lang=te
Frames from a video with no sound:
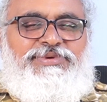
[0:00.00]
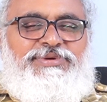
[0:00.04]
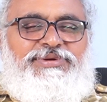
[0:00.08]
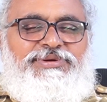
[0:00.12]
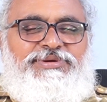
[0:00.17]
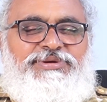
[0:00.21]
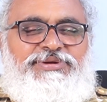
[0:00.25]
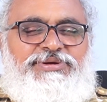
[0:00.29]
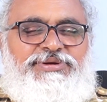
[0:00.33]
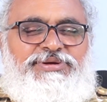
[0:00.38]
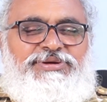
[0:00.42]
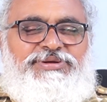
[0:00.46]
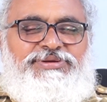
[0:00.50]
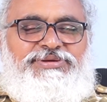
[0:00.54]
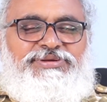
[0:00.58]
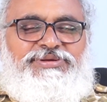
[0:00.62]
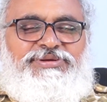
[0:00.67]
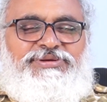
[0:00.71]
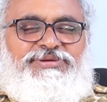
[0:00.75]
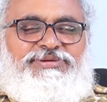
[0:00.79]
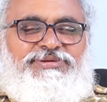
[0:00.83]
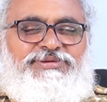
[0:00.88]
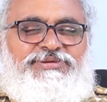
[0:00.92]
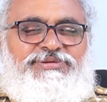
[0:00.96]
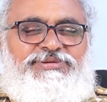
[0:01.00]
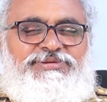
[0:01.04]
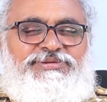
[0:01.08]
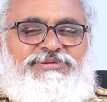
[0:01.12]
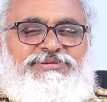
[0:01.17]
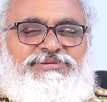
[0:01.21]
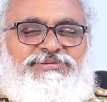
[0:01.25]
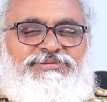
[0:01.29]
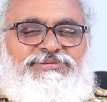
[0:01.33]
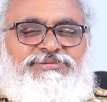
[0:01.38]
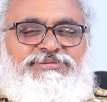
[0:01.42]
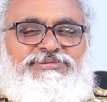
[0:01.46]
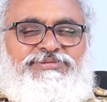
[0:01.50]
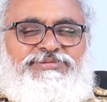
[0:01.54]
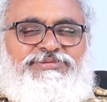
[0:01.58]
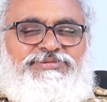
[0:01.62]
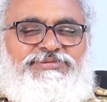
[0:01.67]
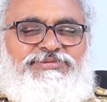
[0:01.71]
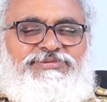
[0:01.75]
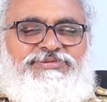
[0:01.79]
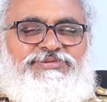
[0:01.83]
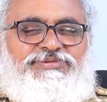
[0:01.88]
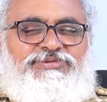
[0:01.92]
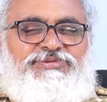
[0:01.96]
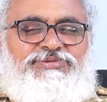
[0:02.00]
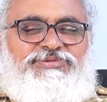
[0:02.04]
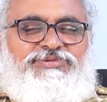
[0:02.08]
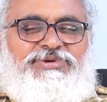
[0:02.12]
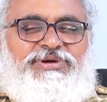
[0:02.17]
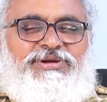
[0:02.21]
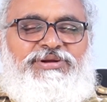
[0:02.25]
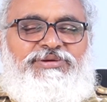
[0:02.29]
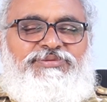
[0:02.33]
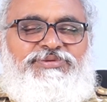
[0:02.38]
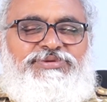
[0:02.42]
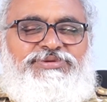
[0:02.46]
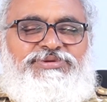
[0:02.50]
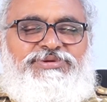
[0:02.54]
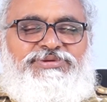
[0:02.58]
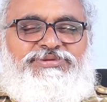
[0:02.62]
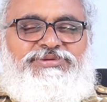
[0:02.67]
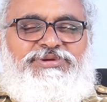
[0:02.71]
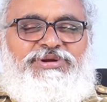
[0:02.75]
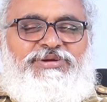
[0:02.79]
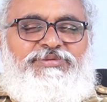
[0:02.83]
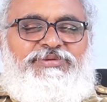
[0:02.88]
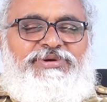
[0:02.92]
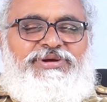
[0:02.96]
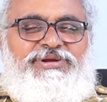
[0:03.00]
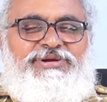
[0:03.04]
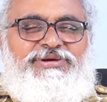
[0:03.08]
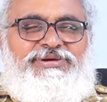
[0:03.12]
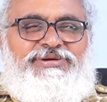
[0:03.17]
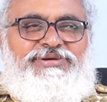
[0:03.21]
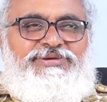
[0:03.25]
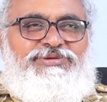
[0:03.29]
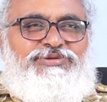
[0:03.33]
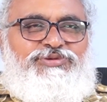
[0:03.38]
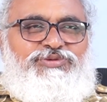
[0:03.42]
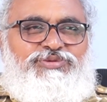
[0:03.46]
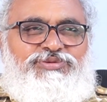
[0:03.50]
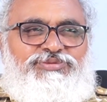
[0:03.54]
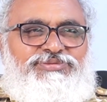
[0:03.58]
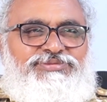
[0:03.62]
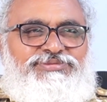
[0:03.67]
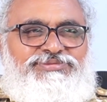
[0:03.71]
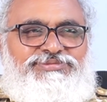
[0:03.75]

అంటే ఇది చాలా విచిత్రమైన కేసు